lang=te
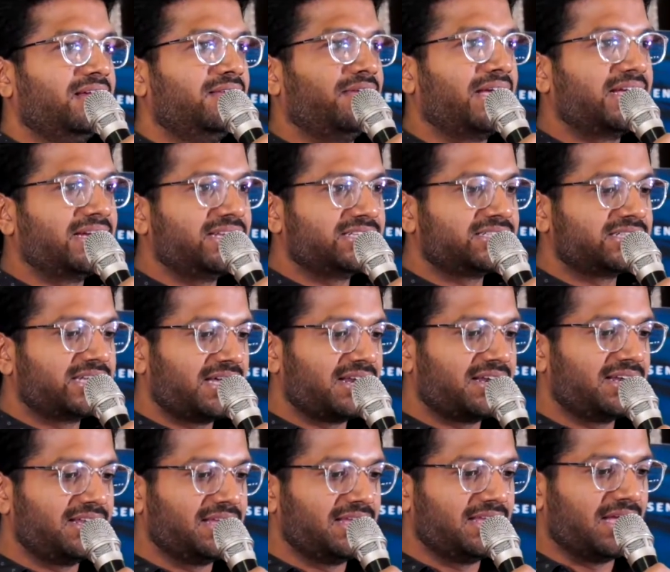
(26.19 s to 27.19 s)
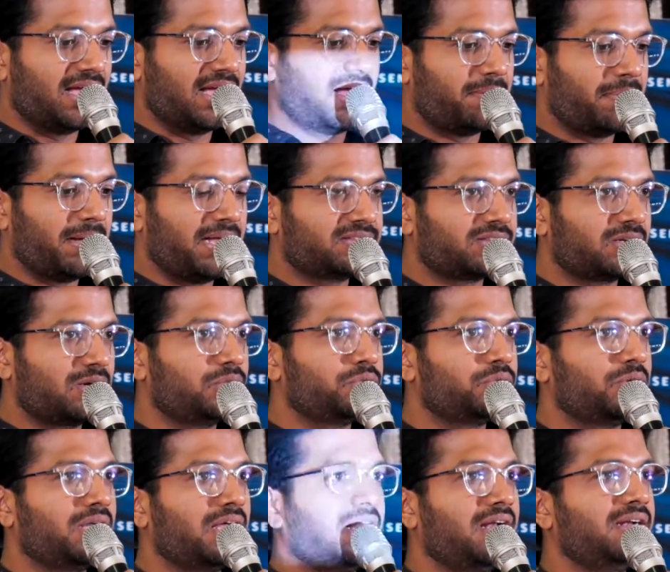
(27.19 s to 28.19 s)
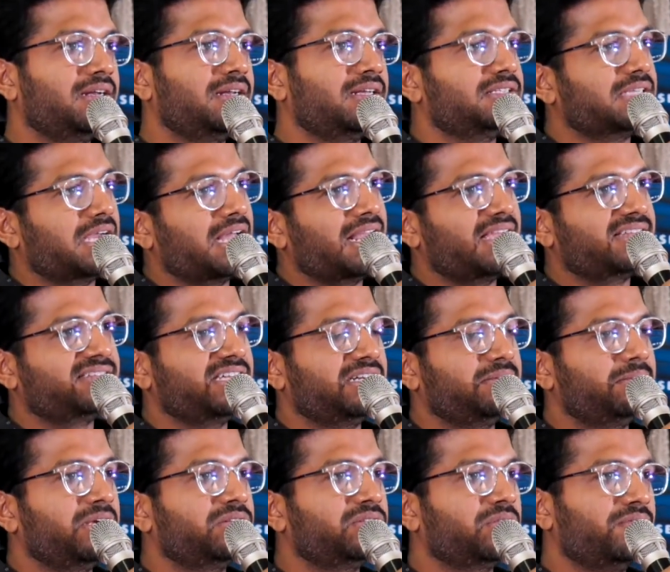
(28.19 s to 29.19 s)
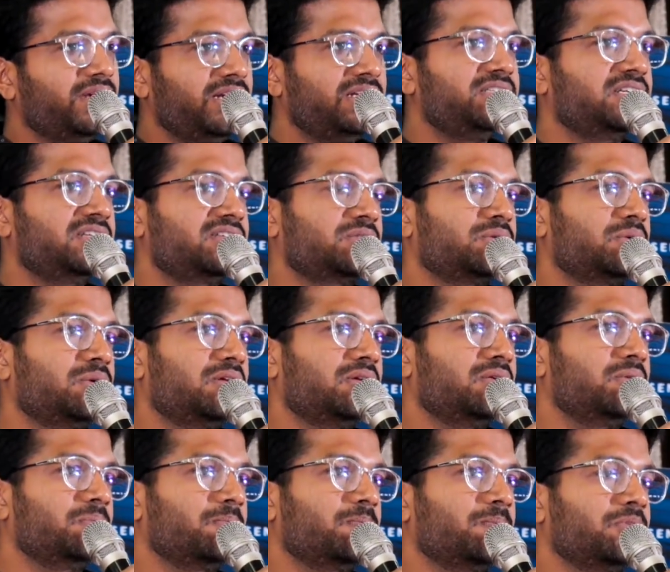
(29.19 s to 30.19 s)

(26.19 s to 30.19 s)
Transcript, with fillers: వెంకటేష్ గారిని ఆ పాత్రలో చూడాలని నేను చాలా ఎగ్జైట్మెంట్తో వెయిట్ చేస్తున్నాను